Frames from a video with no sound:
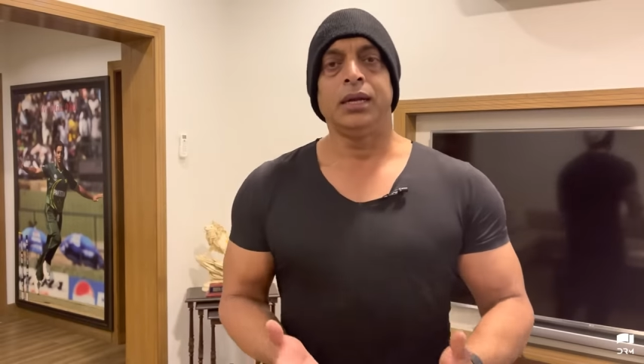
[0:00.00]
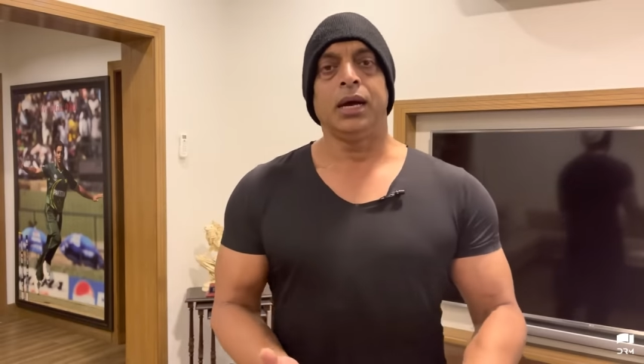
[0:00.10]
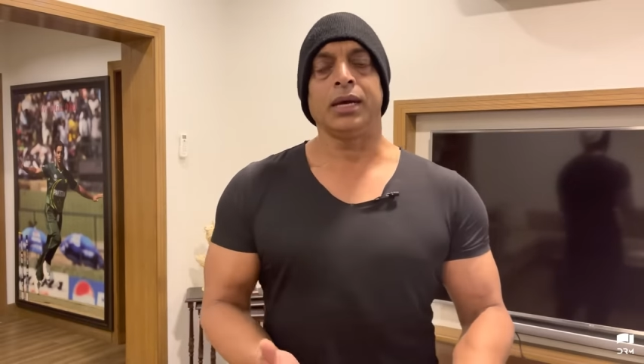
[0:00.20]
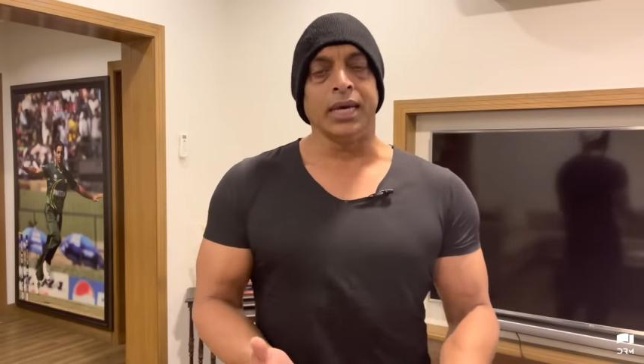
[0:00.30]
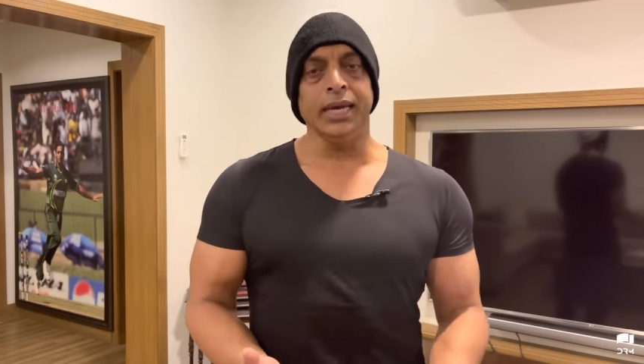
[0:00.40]

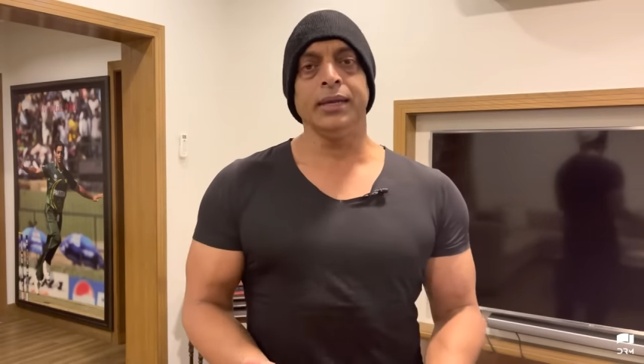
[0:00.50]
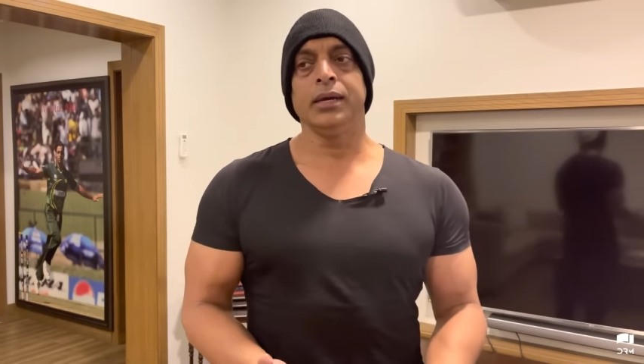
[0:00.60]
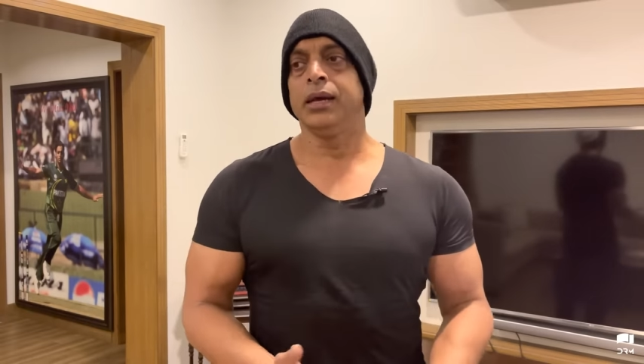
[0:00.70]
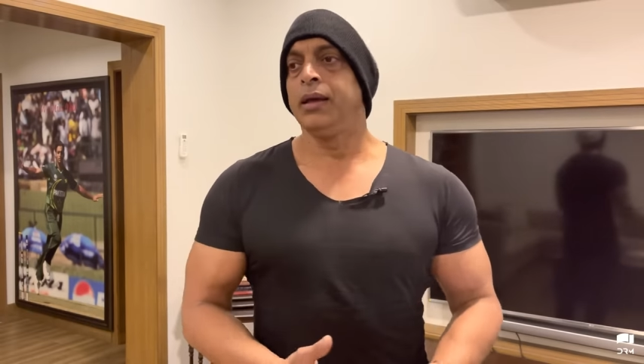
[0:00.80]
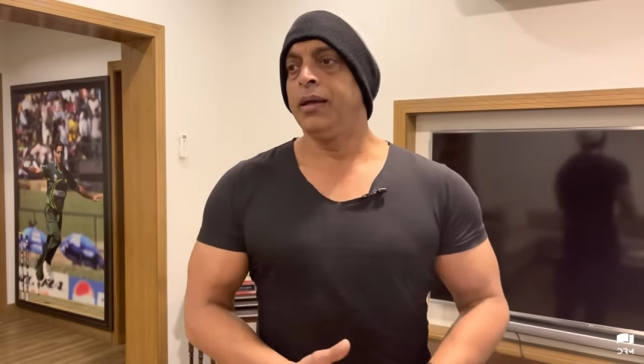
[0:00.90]
अगेन
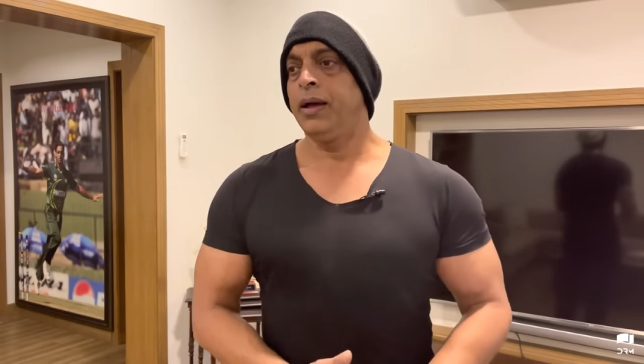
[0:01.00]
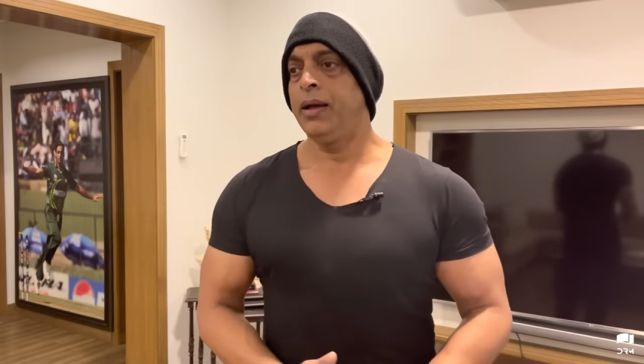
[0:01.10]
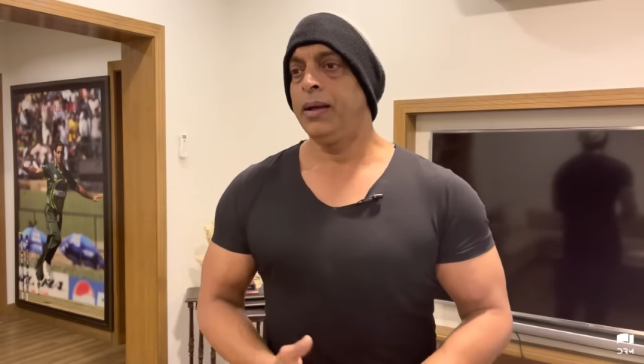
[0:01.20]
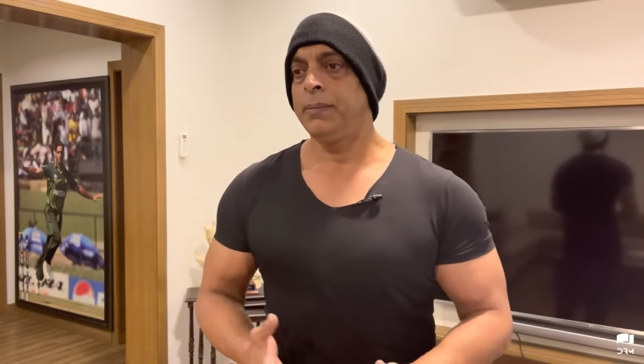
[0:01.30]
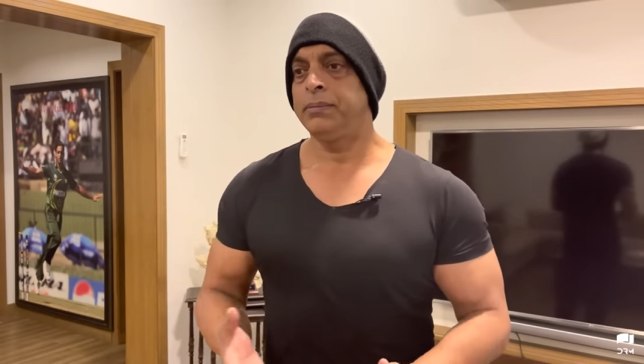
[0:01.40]

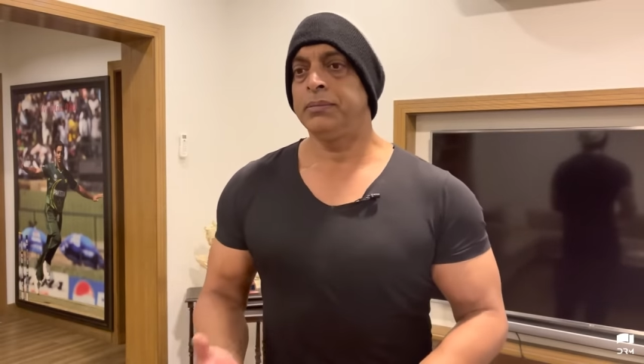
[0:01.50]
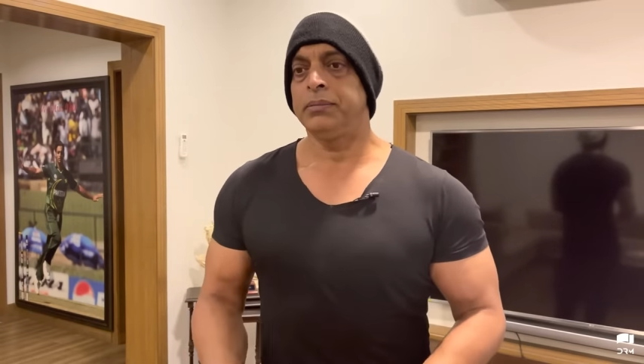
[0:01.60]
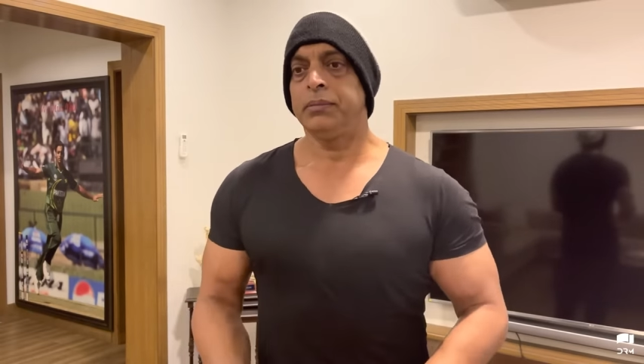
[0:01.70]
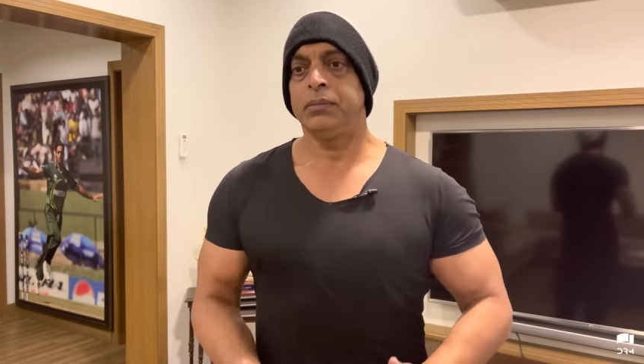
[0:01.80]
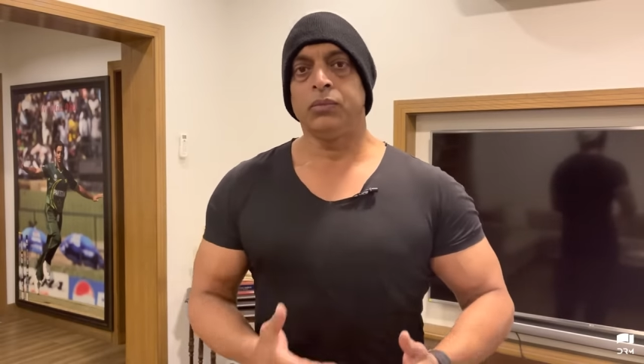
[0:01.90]
uh,
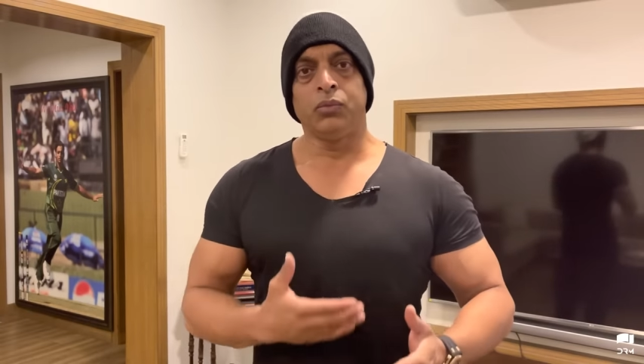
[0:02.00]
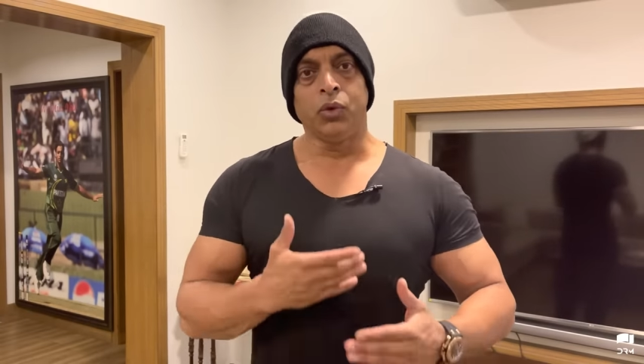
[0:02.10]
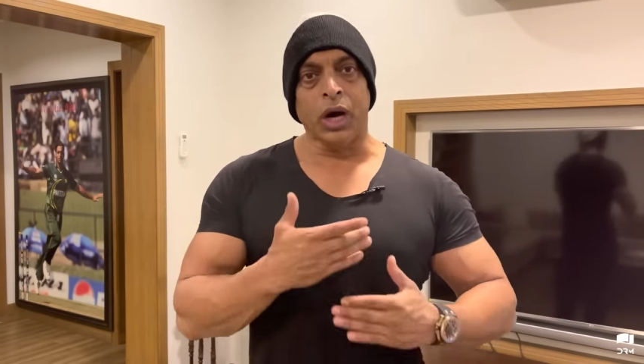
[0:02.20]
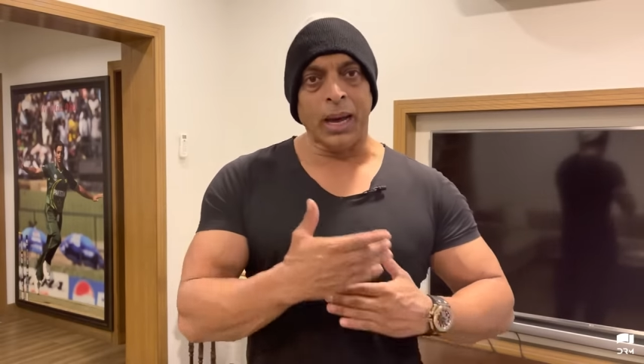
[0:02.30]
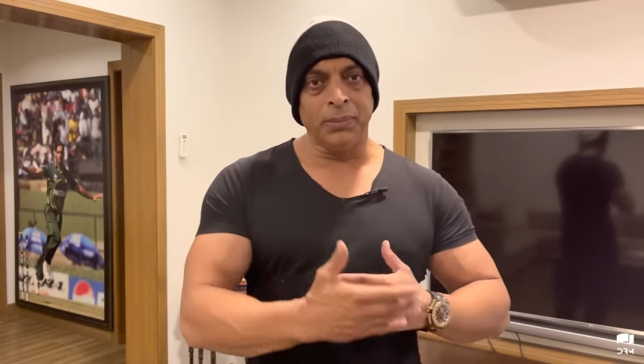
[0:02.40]

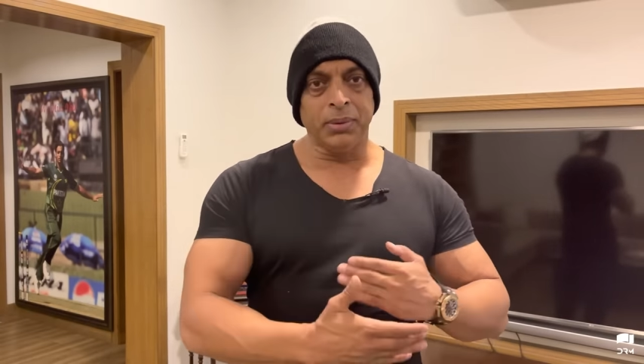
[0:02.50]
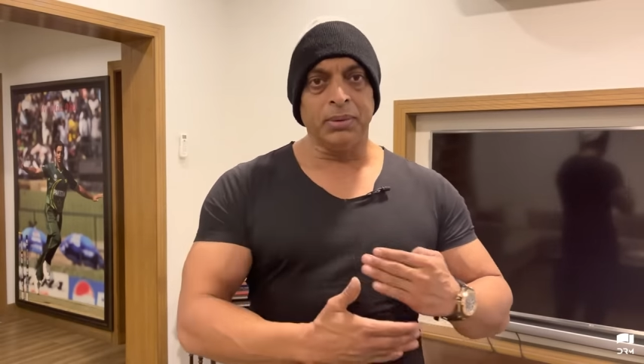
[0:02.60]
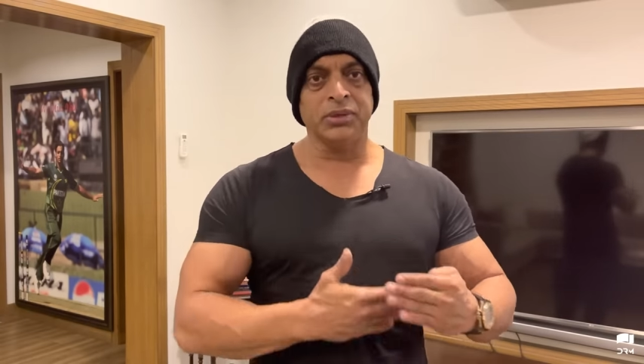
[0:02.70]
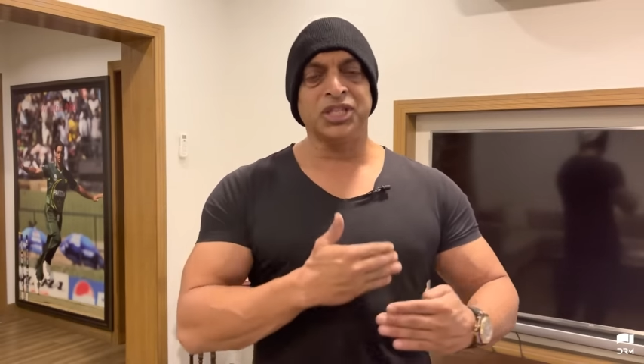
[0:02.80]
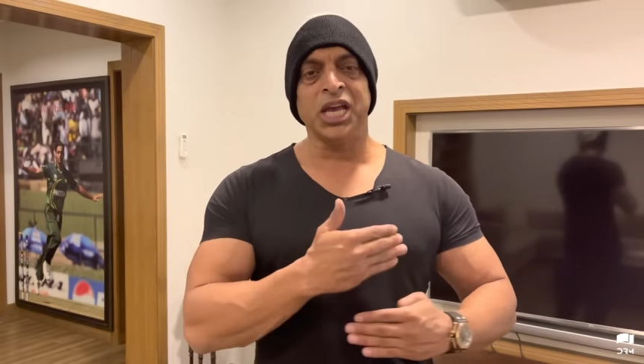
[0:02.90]
वो
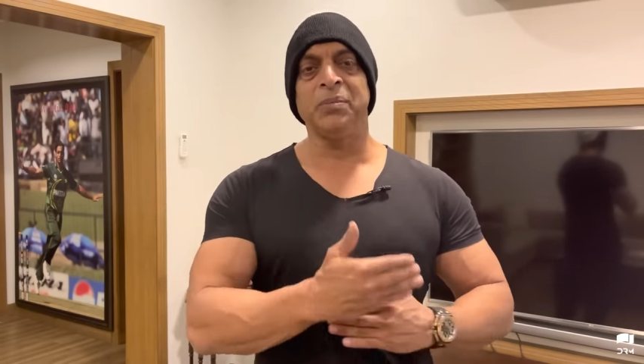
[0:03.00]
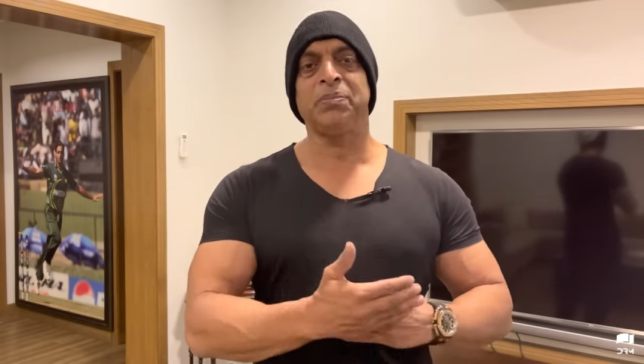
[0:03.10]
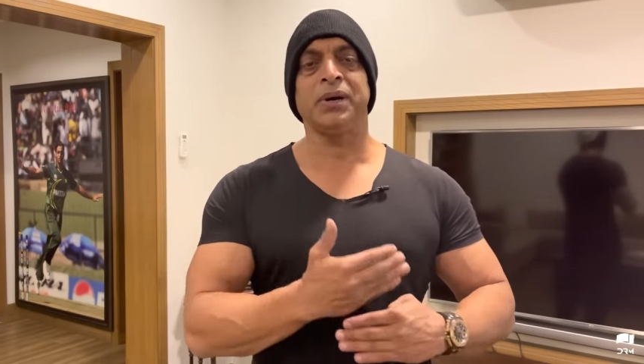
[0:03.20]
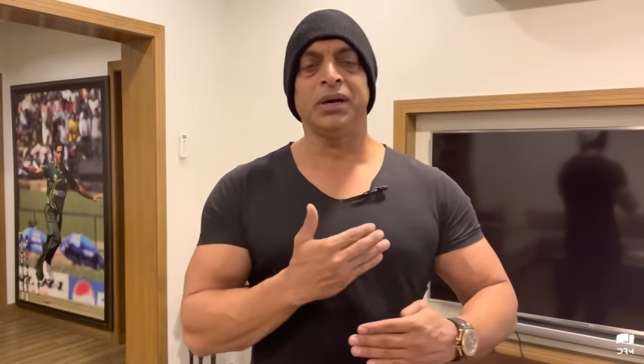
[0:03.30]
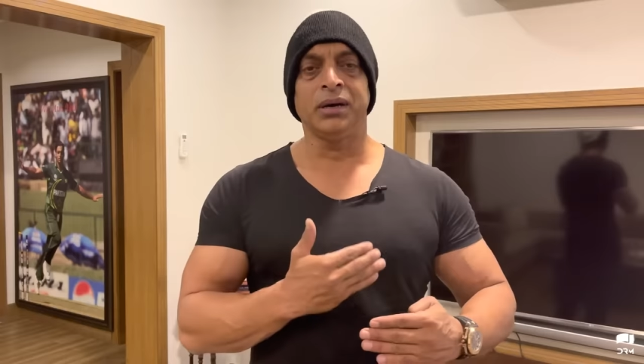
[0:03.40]
अब उसके
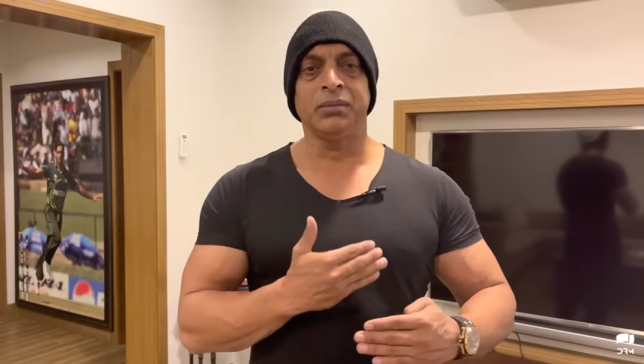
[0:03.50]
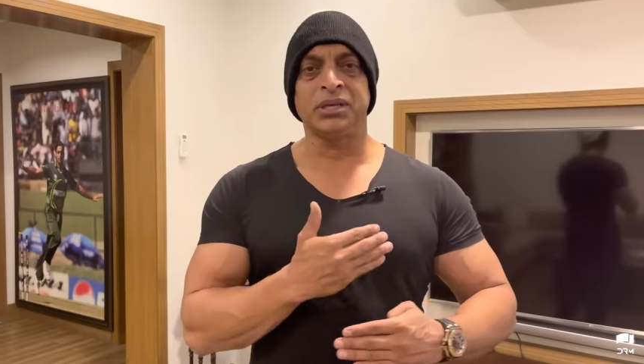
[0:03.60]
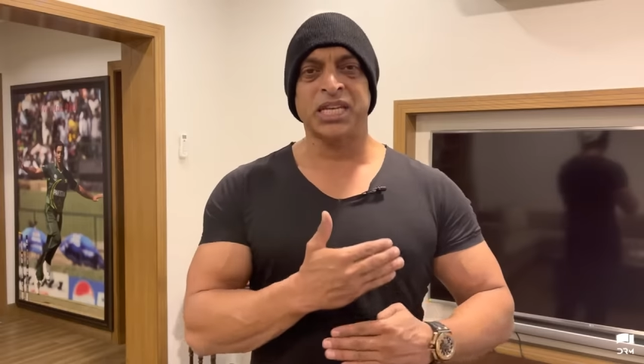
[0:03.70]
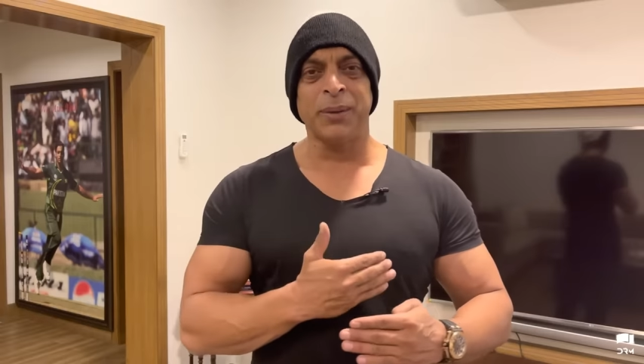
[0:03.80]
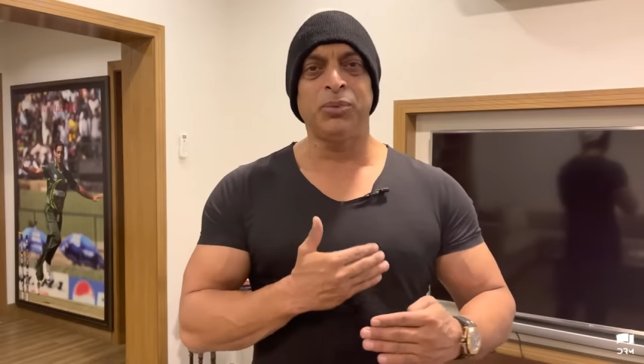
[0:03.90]

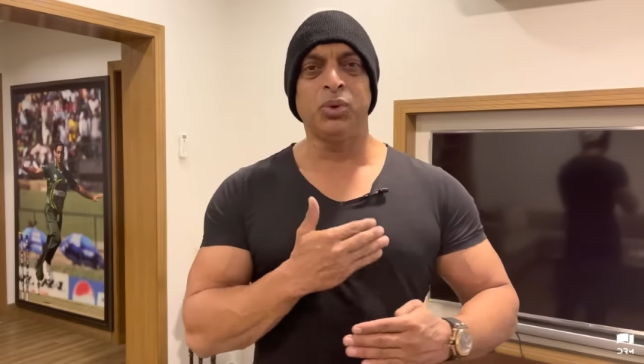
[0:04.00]
उसके uh,